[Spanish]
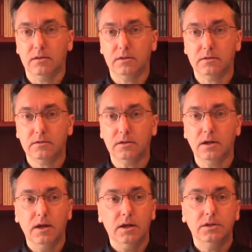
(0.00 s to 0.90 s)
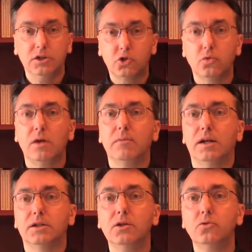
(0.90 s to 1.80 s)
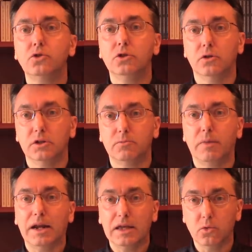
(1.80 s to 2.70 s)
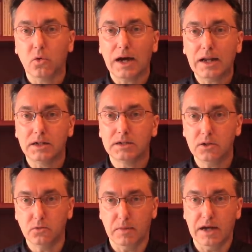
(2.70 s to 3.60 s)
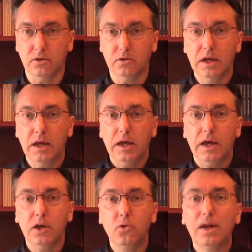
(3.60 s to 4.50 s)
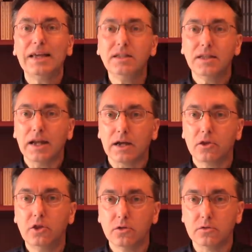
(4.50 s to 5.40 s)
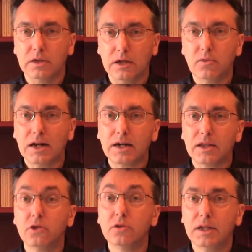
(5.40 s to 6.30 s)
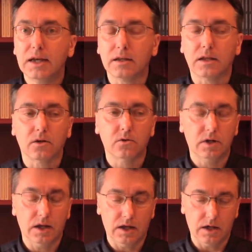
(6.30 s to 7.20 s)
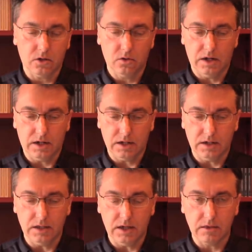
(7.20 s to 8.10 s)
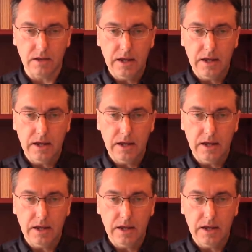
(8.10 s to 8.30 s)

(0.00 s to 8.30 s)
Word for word: Es decir, disuelve las ilusiones para educar al ser humano en una interacción, en una relación directa con la, con la realidad